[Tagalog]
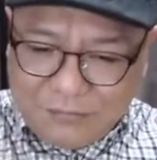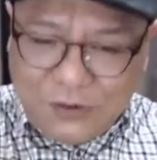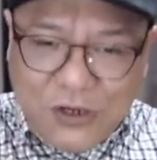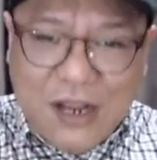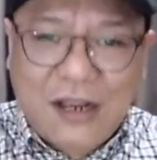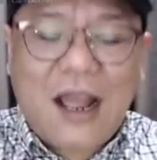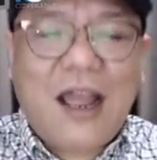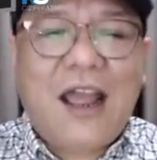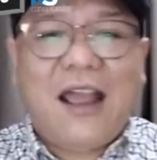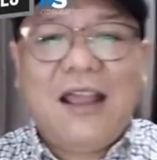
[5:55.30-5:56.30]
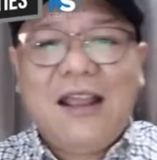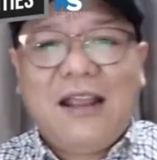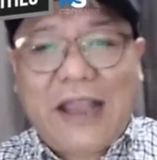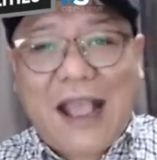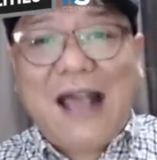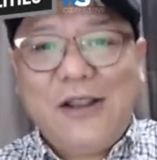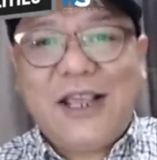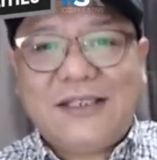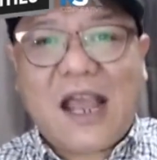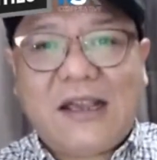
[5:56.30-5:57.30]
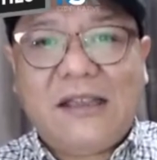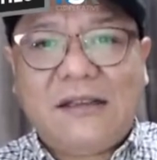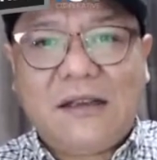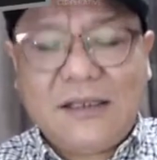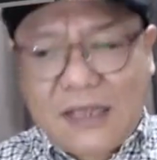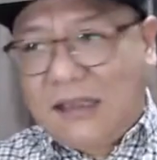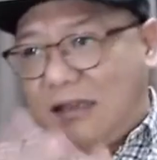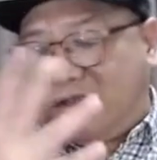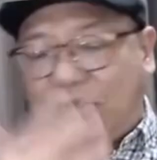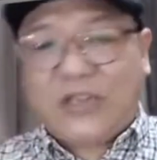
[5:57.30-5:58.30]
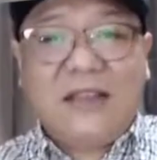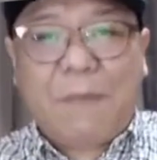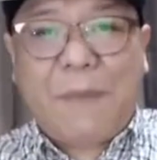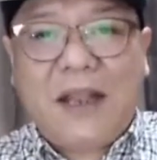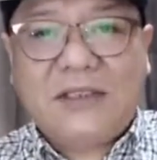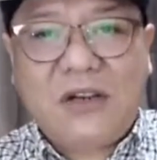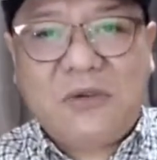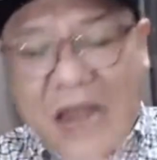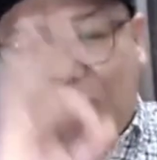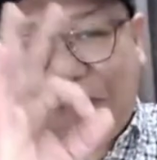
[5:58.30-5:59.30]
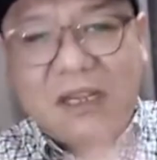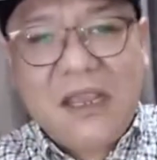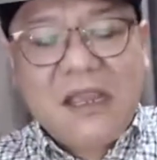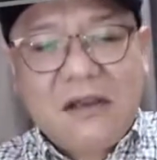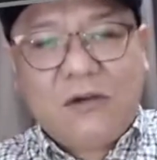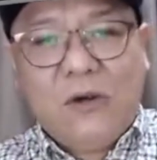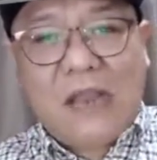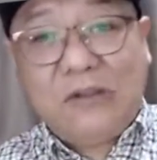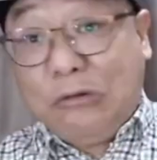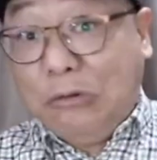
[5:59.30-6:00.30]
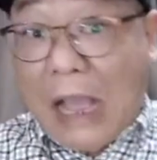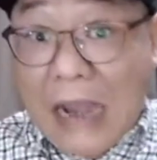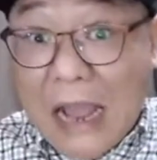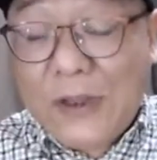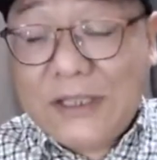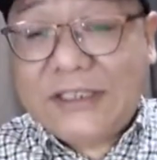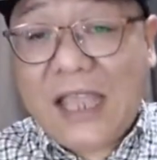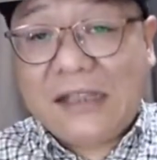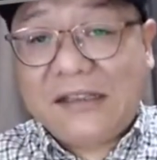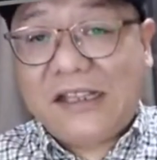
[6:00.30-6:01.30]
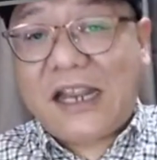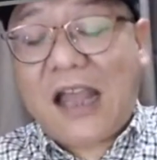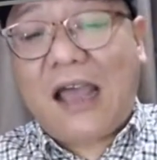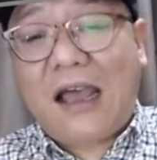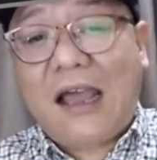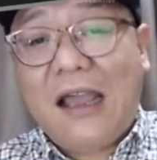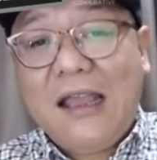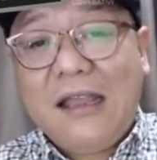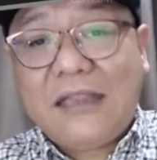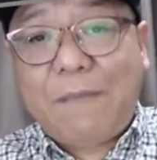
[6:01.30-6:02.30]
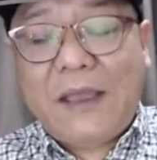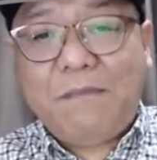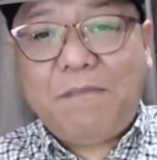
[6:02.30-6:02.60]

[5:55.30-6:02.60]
yun ang uh, regalo niya sa akin. Kasi sadyante pa lang siya, no? wala pa, kulang yung allowance niya, hindi siya nakakatipid.